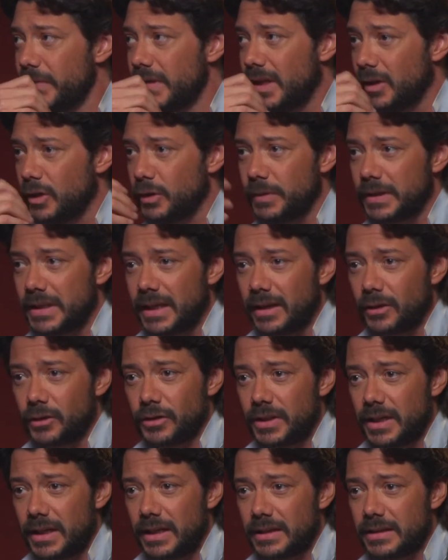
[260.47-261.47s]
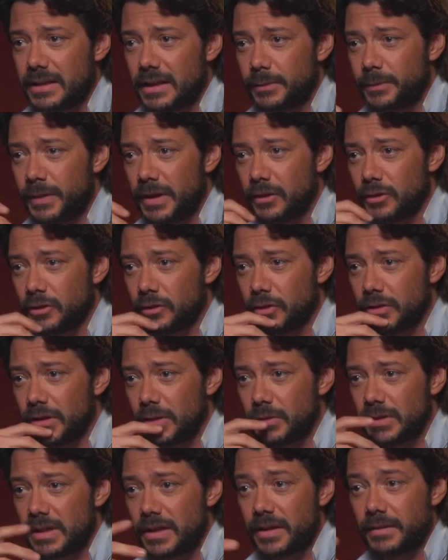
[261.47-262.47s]
que los británicos tienen a y nosotros
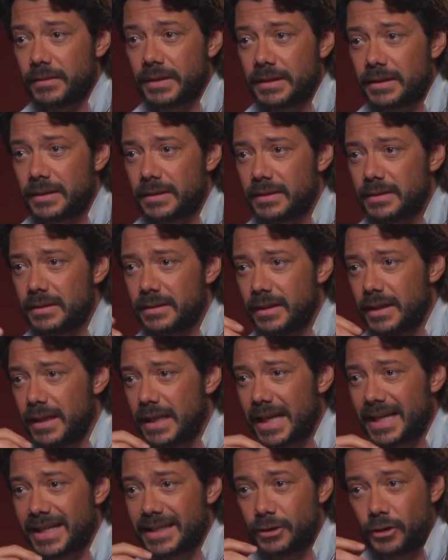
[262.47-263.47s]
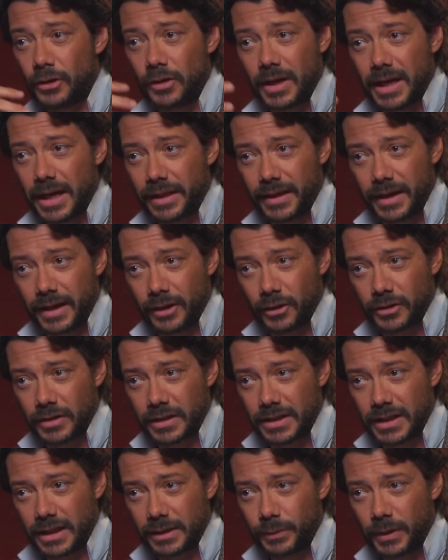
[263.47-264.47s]
tenemos a Cervantes, y la gestión que hacen ellos de
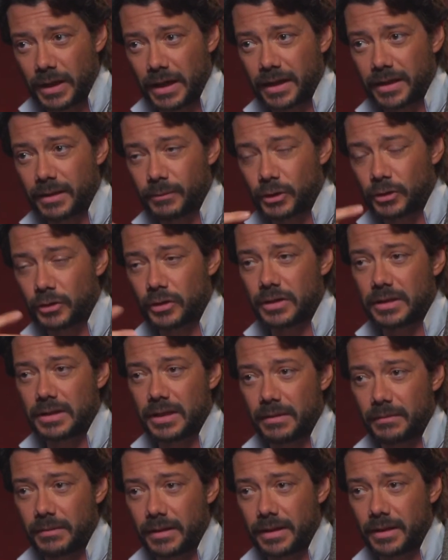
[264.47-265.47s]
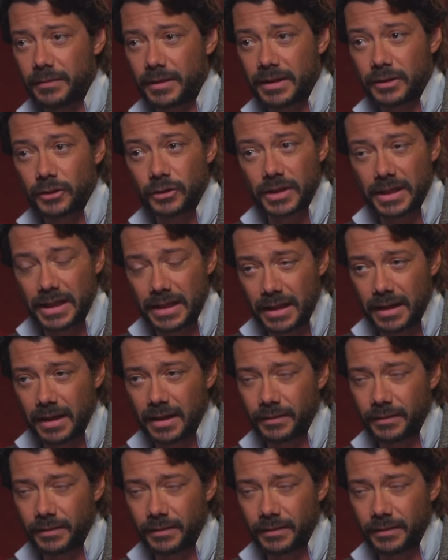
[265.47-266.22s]
Shakespeare y la que hacemos nosotros de Cervantes no tiene nada